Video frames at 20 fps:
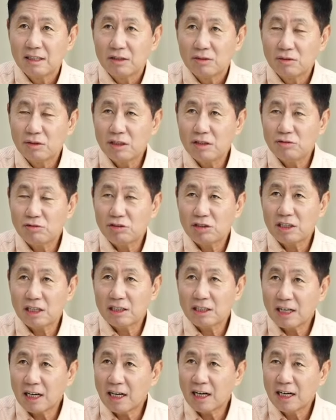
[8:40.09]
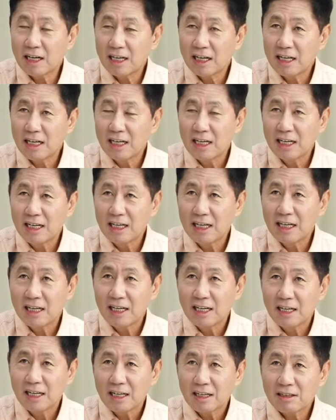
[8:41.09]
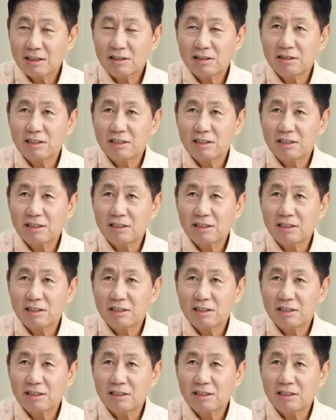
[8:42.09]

우리 유치된다. 그래서